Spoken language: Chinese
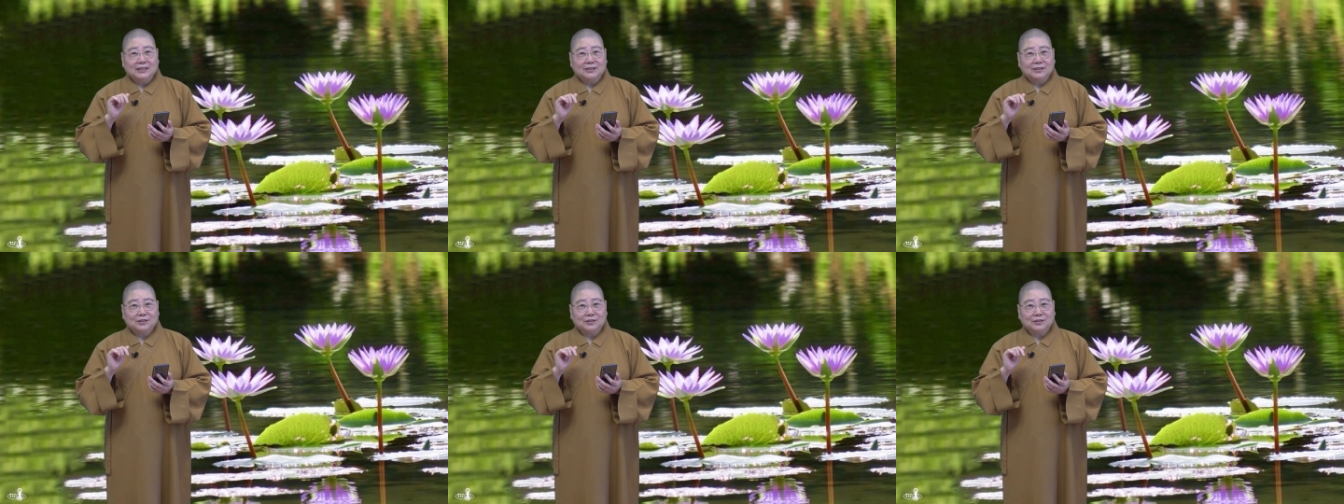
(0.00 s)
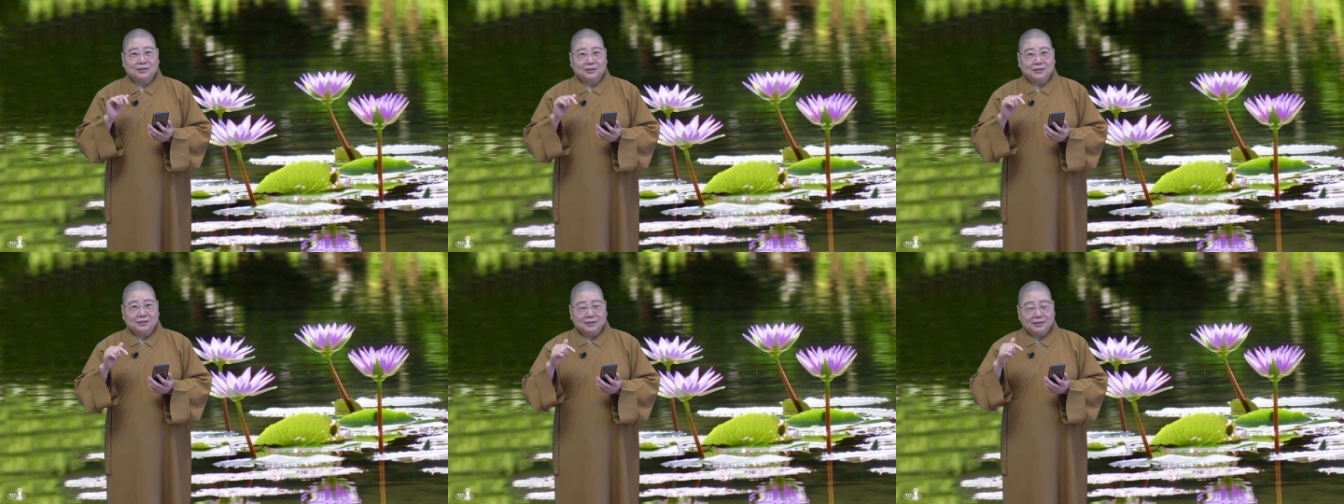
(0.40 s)

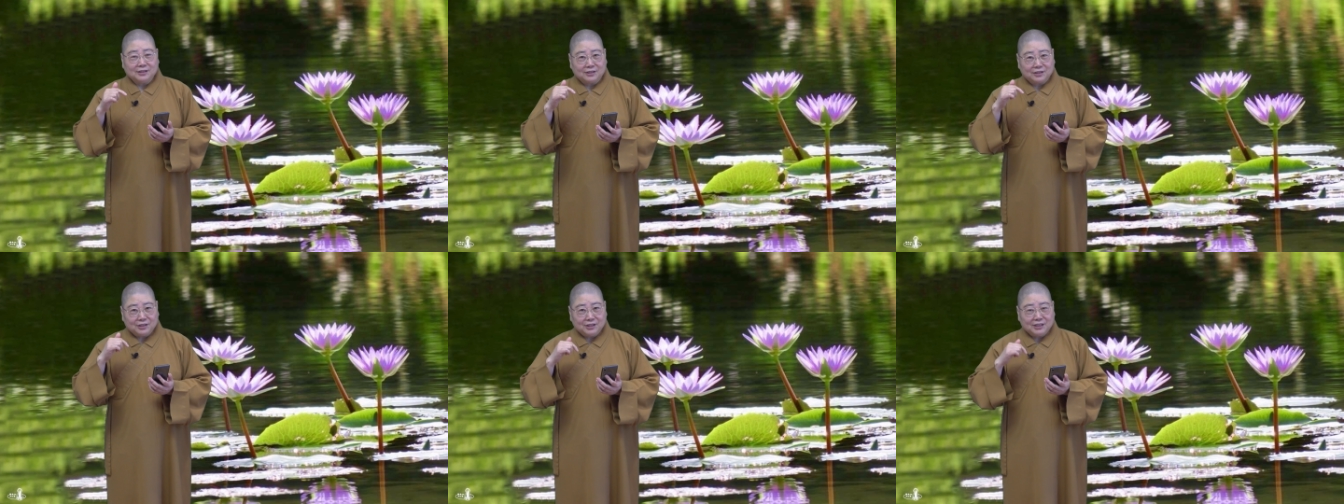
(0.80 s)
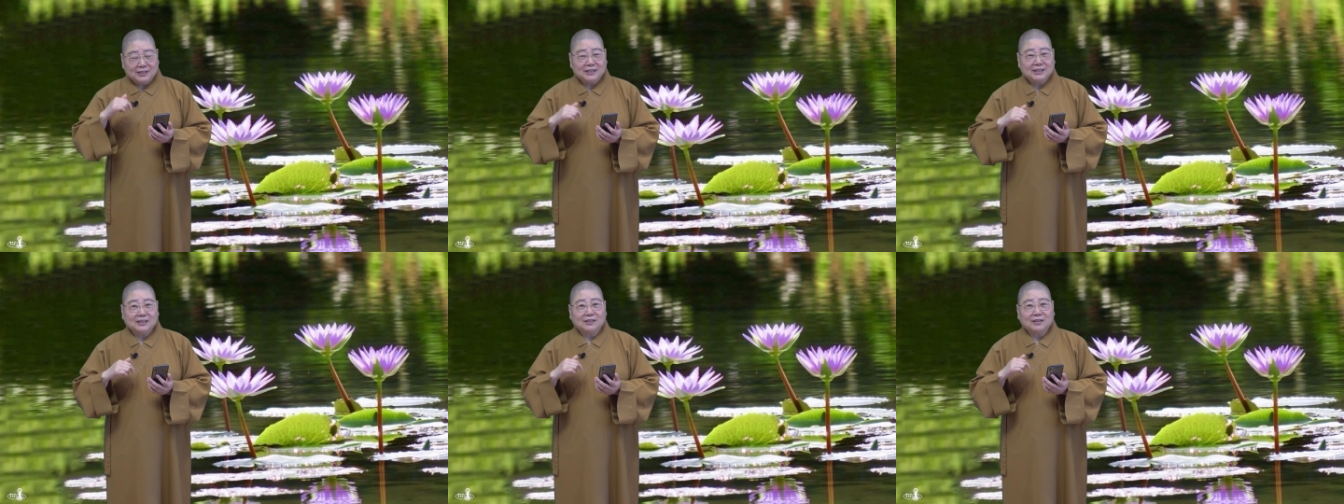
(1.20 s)
是呃直接
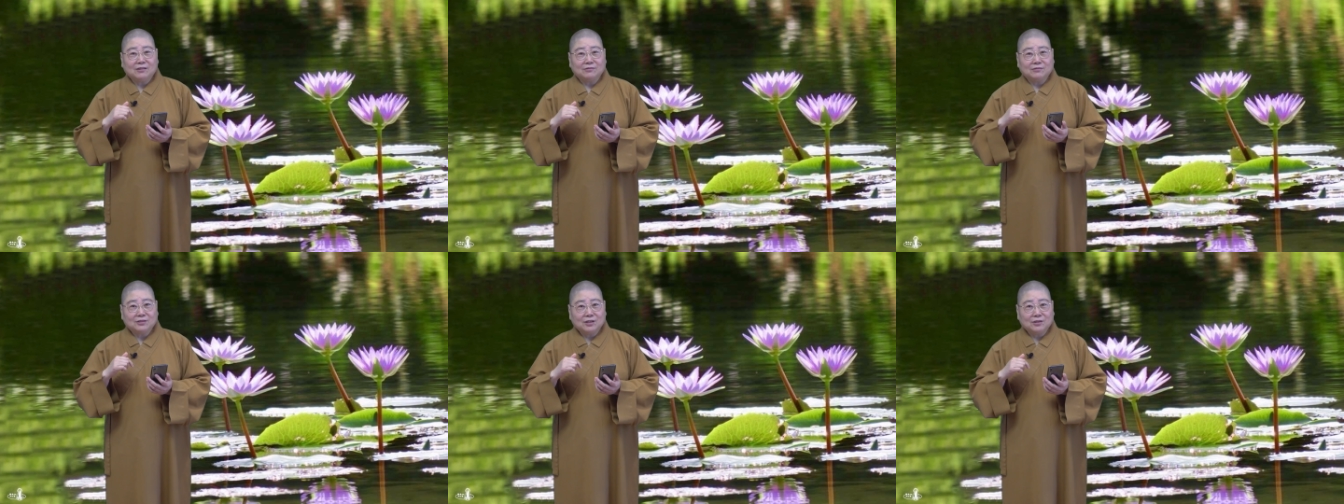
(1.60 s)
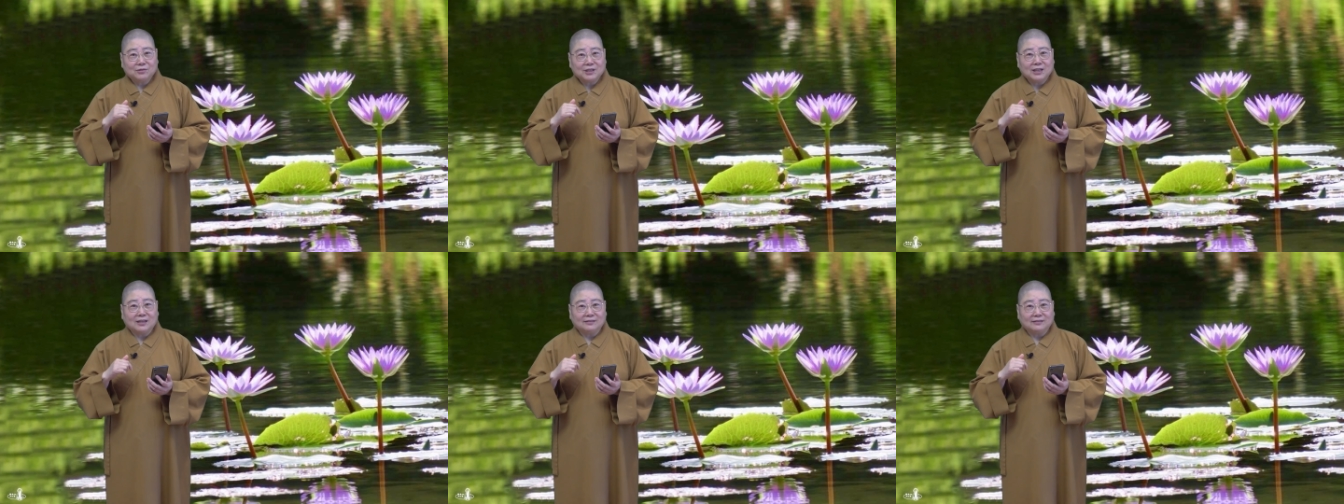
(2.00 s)
寄到道
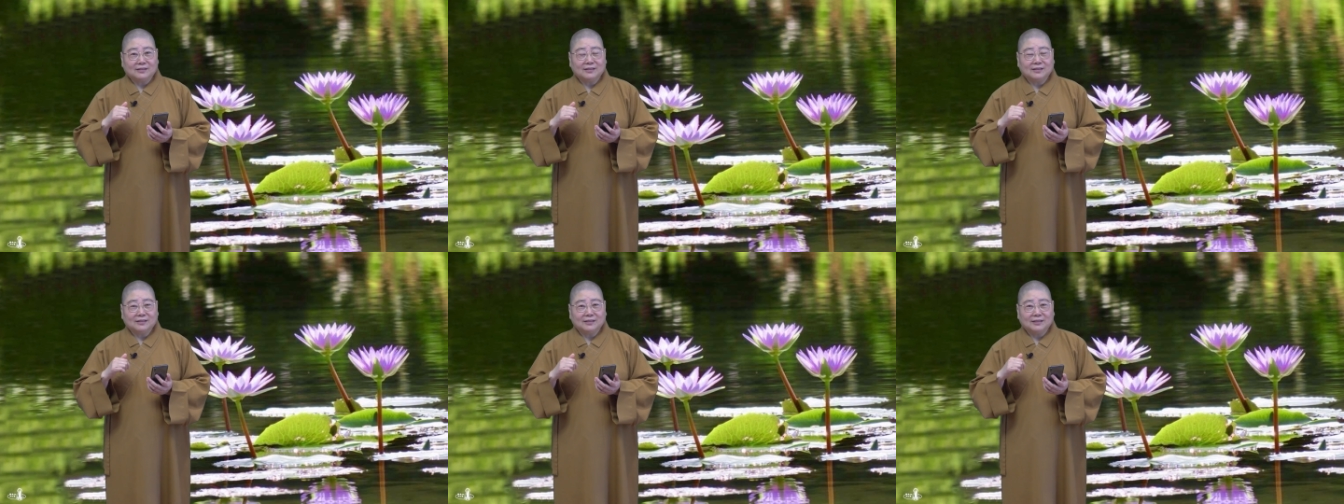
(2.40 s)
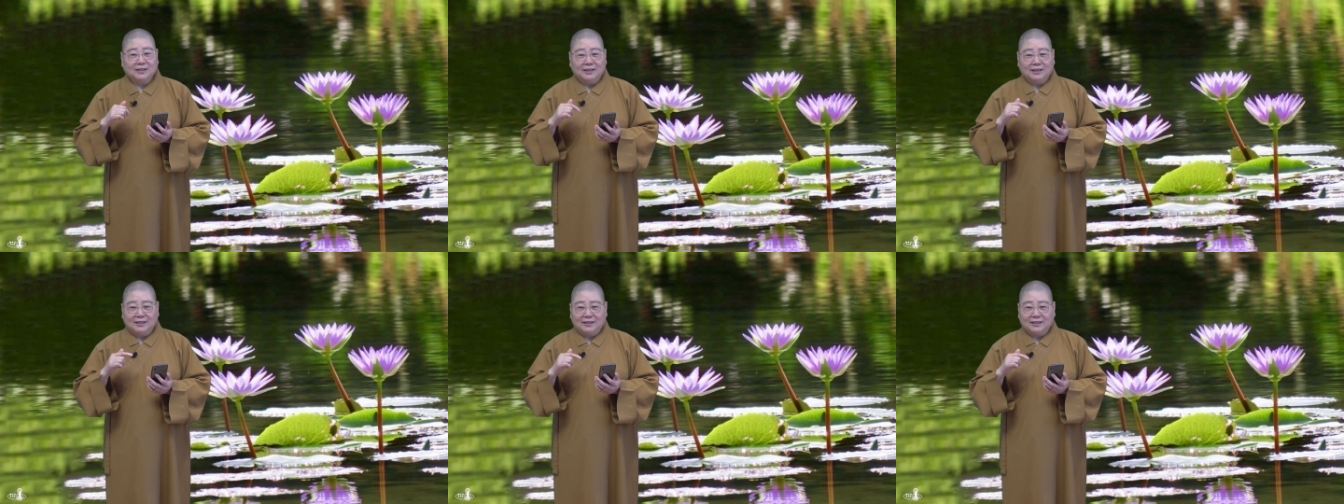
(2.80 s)
场的
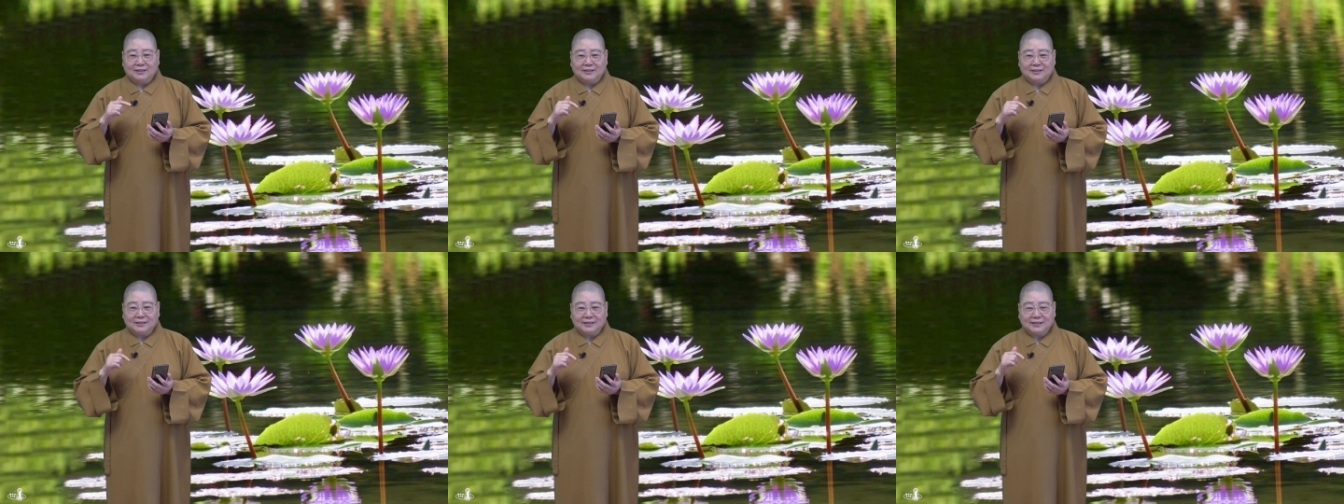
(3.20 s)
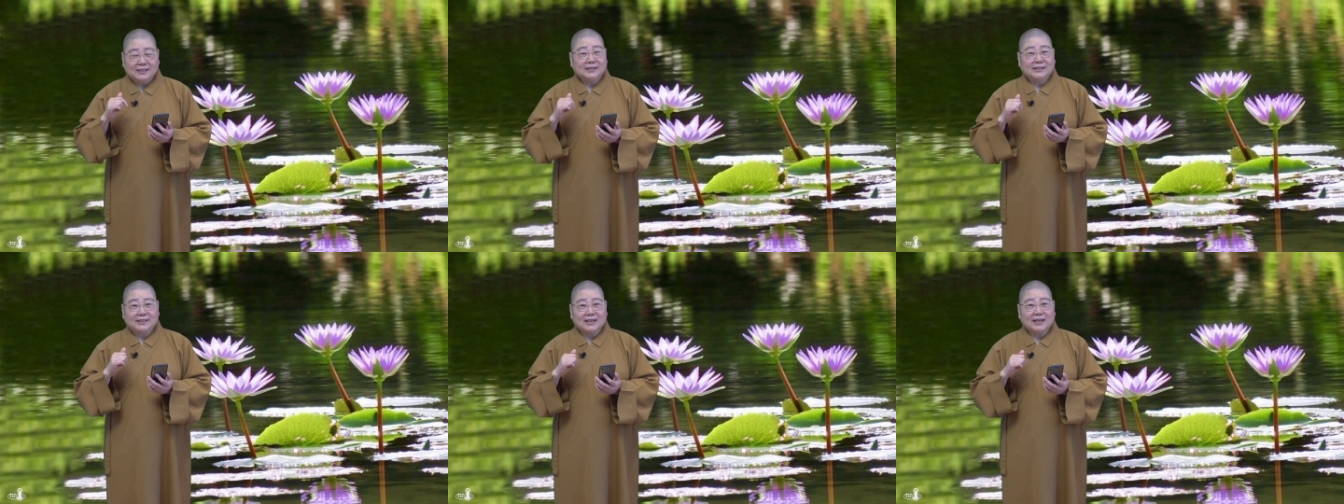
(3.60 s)
呃
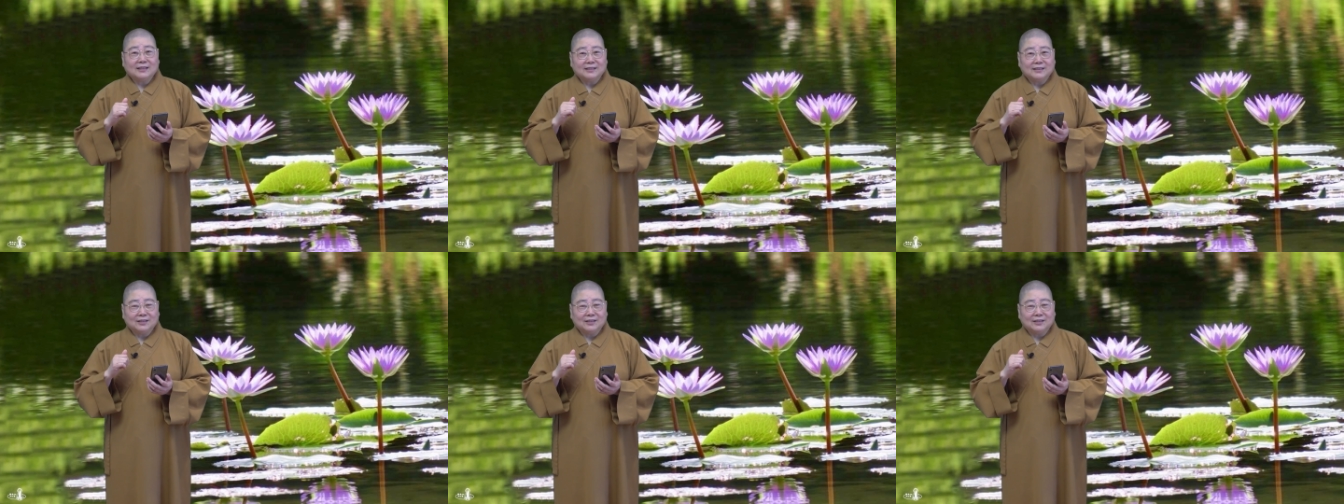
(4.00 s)
信箱。